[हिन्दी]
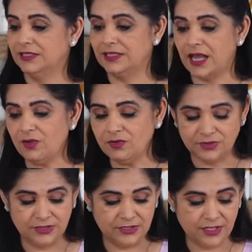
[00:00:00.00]
नाउ
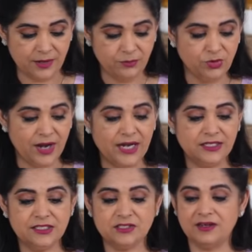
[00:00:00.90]
टाइम टू एड
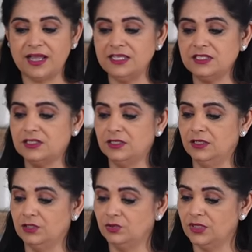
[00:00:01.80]
दिस राइस
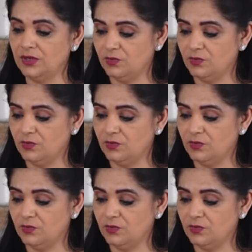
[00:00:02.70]
टू द